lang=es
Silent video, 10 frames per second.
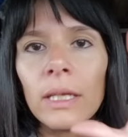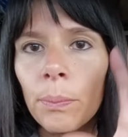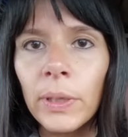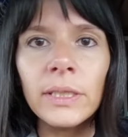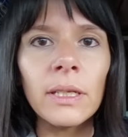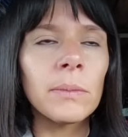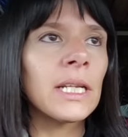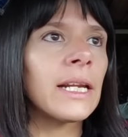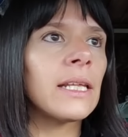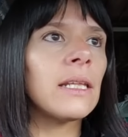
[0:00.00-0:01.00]
Después
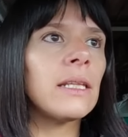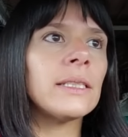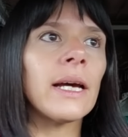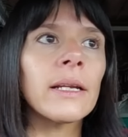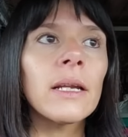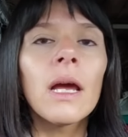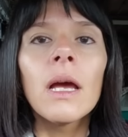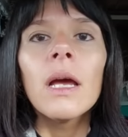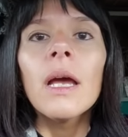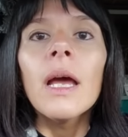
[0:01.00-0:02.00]
terminaré de editar
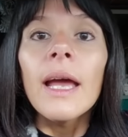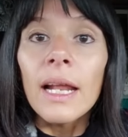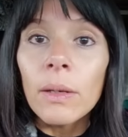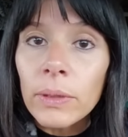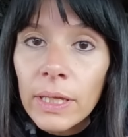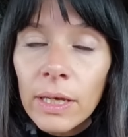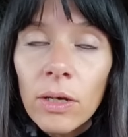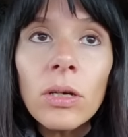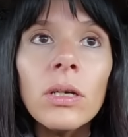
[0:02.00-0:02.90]
el video